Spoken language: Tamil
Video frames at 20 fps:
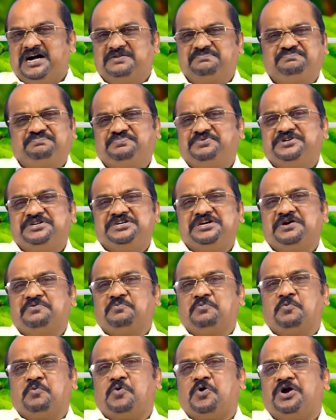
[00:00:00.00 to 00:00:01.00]
அப்படியே
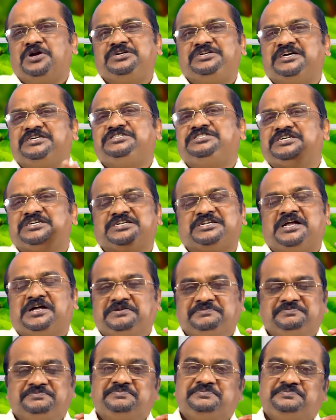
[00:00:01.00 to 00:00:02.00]
உடைச்சிடறான்